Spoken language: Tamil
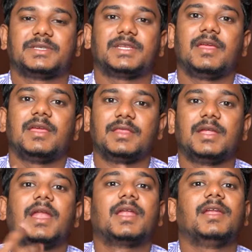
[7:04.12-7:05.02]
பிரச்சனை இந்த
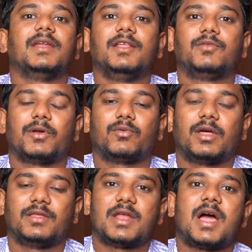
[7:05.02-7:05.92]
டேட்டில் நீ ரிலீஸ்
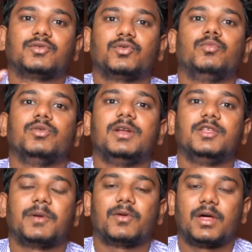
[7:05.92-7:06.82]
பண்ணக்கூடாது நாங்கள் சொல்லும்போது
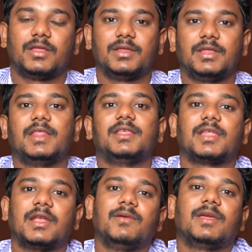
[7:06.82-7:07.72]
ரிலீஸ் பண்ணக்கூடாது தைரியை
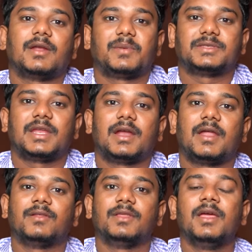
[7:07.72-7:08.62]
தள்ளி வைக்கிற
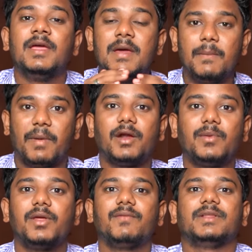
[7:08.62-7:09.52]
பிரச்சனைகள்லாம் வந்து
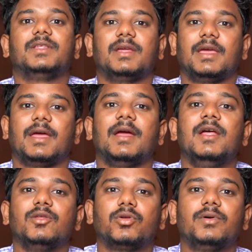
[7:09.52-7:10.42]
மறுபடியும் வந்திருக்கு
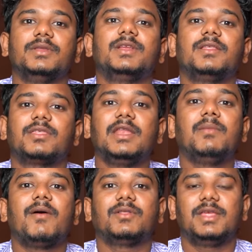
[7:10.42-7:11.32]
ஸோ வந்துட்டு
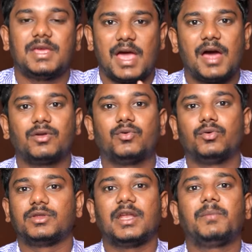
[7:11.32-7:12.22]
சினிமா வந்து இங்கே யாருக்கும்
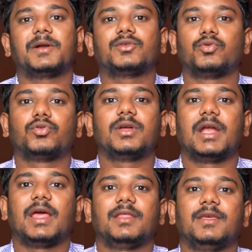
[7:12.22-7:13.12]
ஒரு தனிப்பட்ட சொத்து
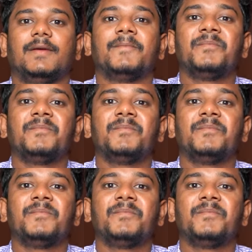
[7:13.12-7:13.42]
கிடையாது